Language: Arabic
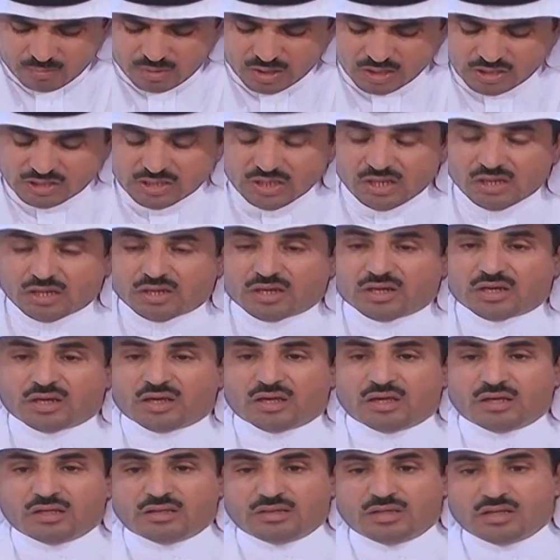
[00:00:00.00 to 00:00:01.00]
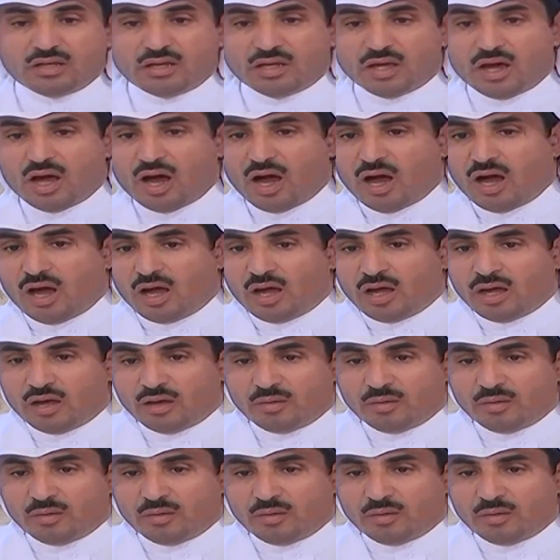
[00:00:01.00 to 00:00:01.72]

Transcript: ما سلك دنياه